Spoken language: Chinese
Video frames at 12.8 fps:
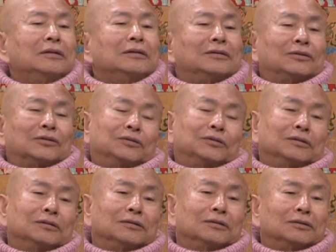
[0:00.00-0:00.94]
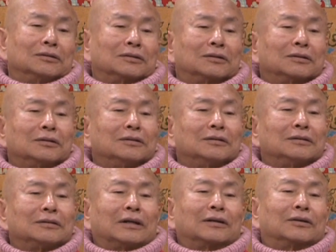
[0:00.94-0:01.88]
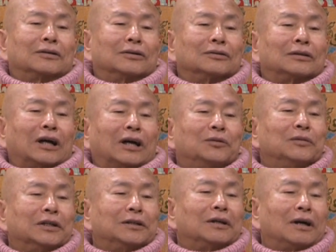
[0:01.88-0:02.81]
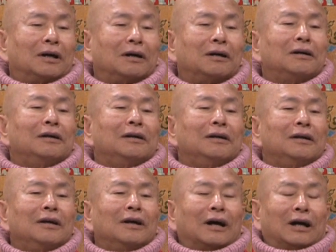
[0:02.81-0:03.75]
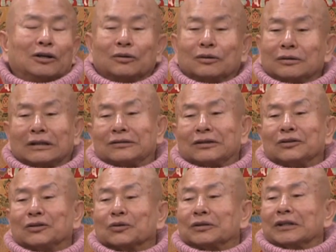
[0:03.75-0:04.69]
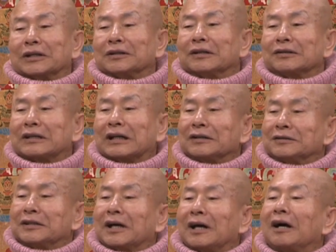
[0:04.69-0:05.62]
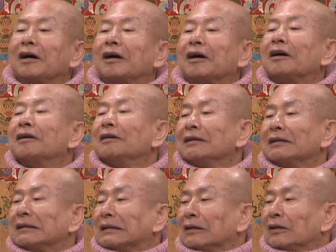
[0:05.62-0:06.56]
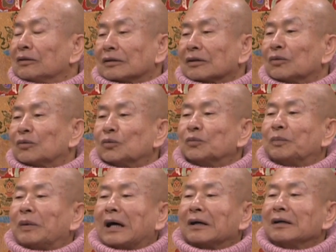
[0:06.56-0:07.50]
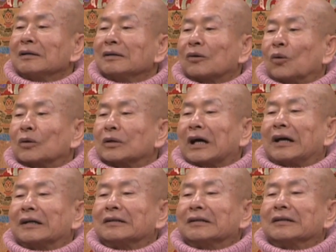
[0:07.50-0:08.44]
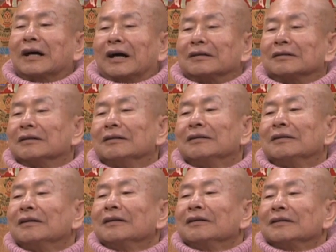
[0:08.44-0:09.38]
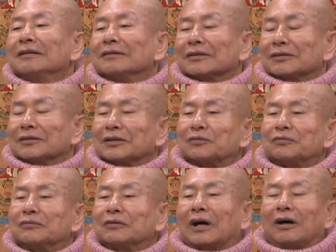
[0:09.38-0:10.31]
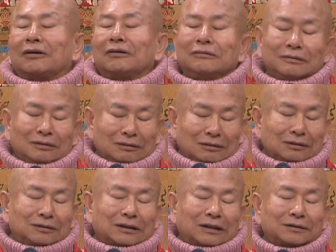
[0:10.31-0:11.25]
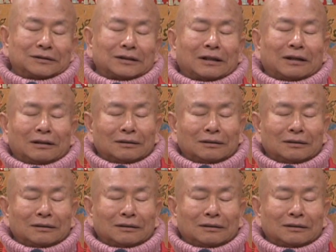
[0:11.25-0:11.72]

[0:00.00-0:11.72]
就是像郭台铭啊。还有那些有钱的蔡家哈，这个富邦国泰银行这些富豪蔡家，